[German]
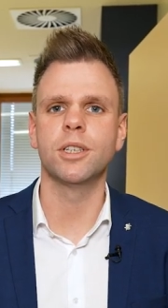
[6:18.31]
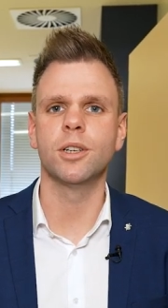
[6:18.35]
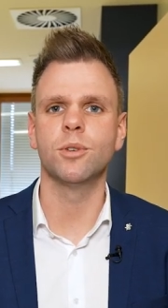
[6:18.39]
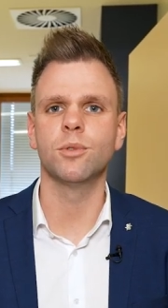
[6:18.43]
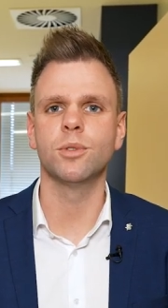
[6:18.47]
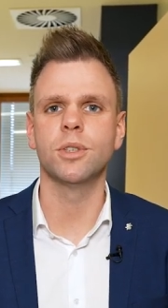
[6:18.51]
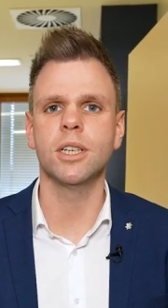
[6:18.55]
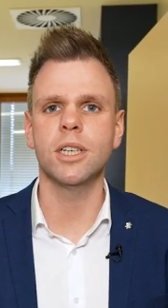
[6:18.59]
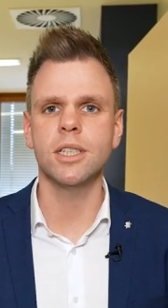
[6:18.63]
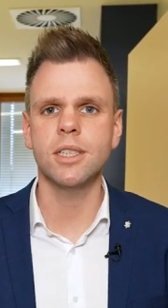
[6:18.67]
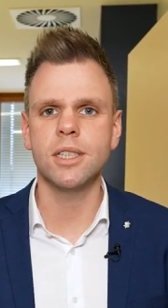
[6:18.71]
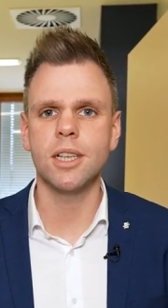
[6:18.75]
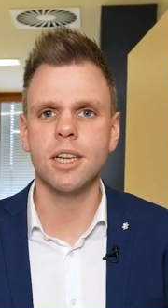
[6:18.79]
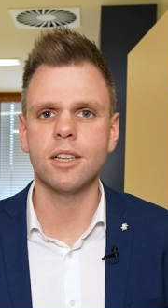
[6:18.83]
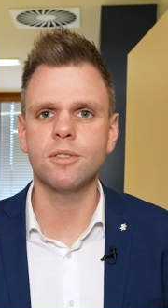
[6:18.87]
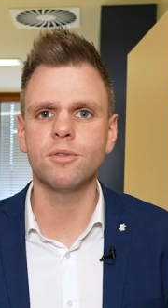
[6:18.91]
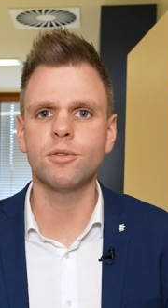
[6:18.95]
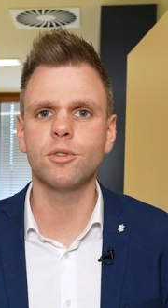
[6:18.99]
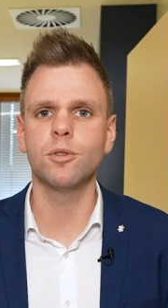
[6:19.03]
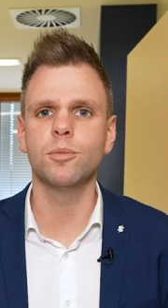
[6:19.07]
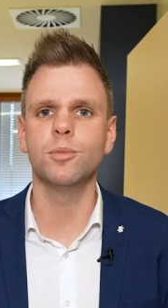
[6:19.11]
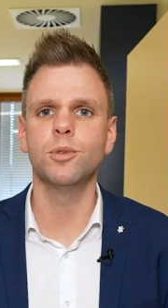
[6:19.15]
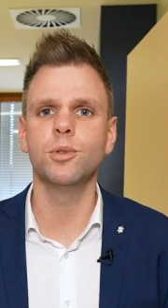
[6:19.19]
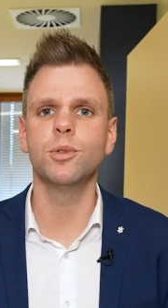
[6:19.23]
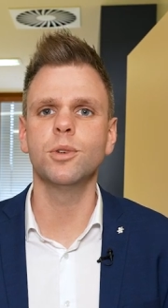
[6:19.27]
Genau das
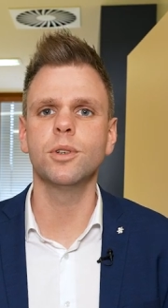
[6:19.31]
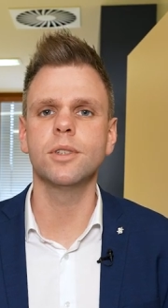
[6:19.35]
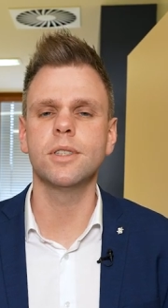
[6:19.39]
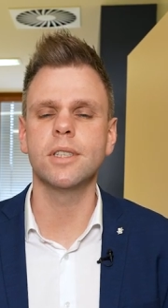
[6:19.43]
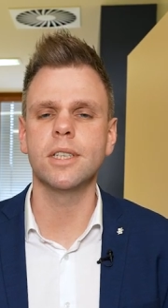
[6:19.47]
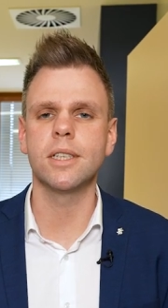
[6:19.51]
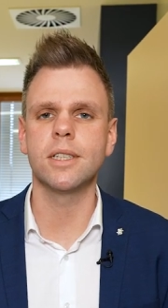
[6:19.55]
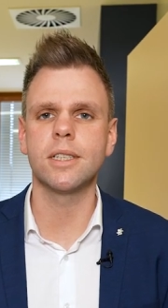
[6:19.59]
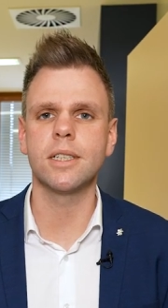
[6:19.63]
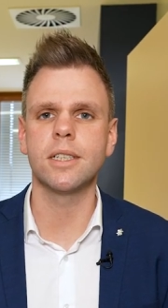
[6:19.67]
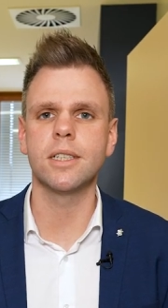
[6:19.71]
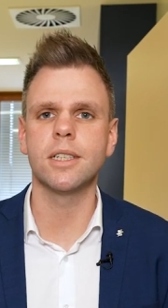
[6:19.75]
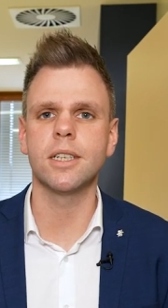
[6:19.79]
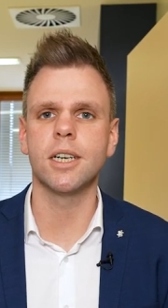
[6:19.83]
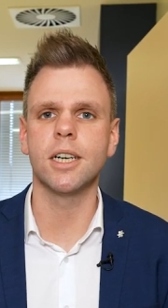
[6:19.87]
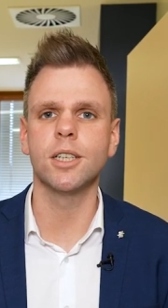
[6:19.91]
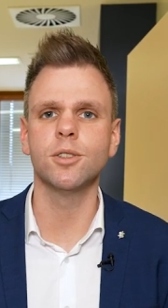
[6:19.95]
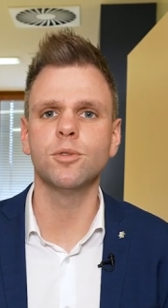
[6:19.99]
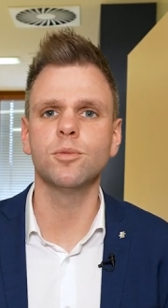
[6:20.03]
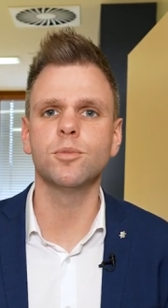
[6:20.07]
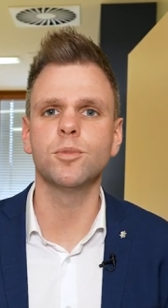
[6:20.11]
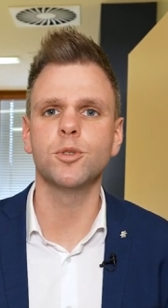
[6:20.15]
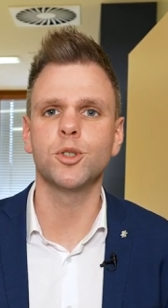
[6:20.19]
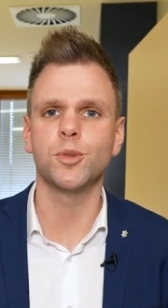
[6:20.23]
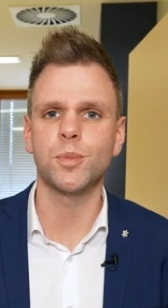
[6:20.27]
hat Frau Birkholz jetzt
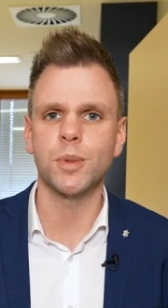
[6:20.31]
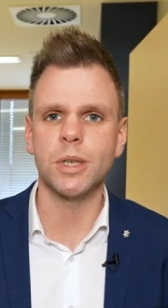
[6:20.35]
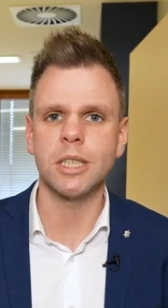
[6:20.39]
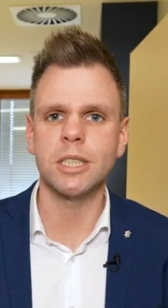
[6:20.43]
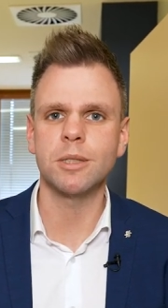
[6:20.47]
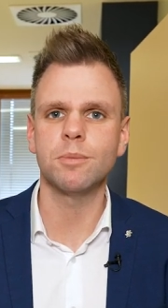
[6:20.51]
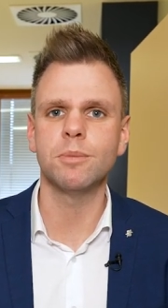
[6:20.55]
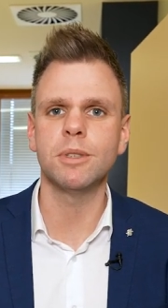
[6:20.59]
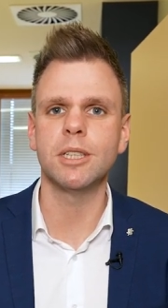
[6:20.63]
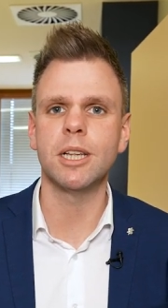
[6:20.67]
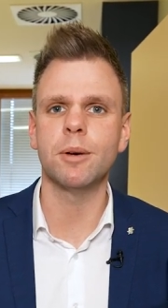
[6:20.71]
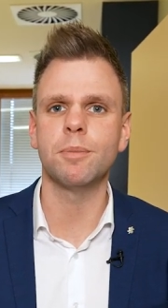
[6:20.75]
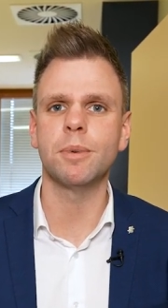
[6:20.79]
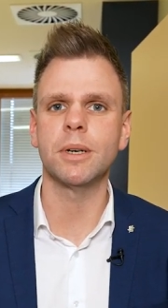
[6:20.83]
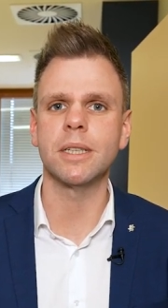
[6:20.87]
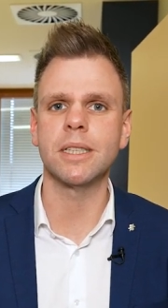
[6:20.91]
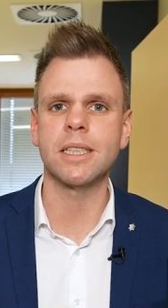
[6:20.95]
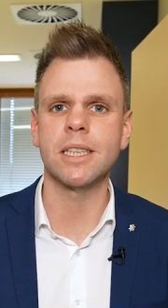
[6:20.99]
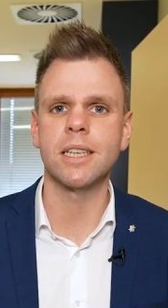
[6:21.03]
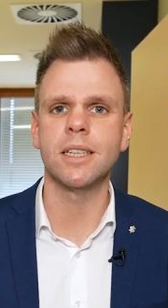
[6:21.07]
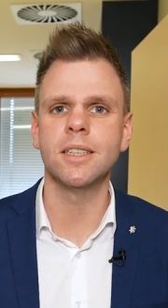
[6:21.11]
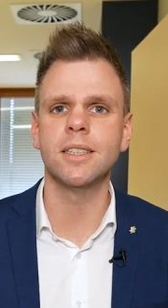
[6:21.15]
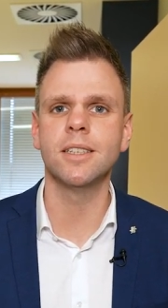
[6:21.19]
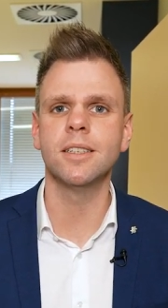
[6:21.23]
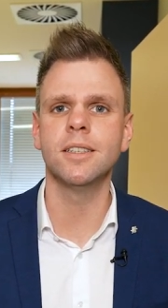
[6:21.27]
getan und bespricht mit der
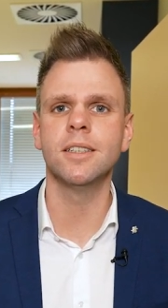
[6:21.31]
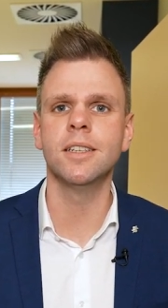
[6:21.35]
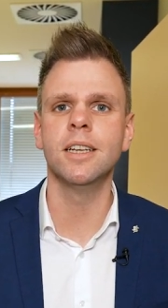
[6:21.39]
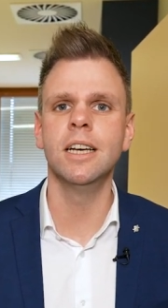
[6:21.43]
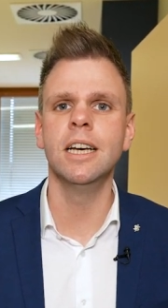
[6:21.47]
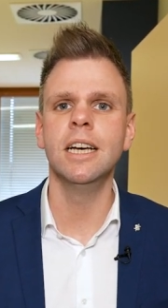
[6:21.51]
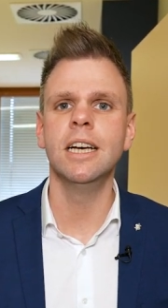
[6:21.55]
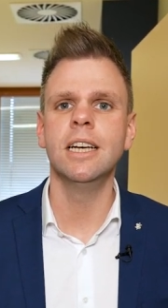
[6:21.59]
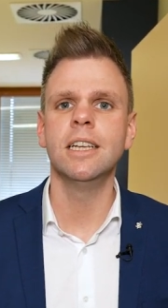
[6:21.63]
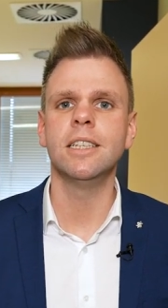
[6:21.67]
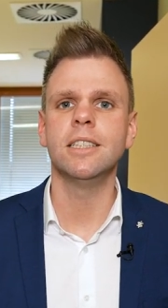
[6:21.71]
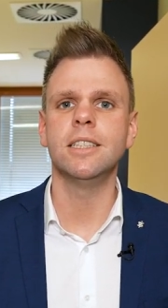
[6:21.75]
Patientin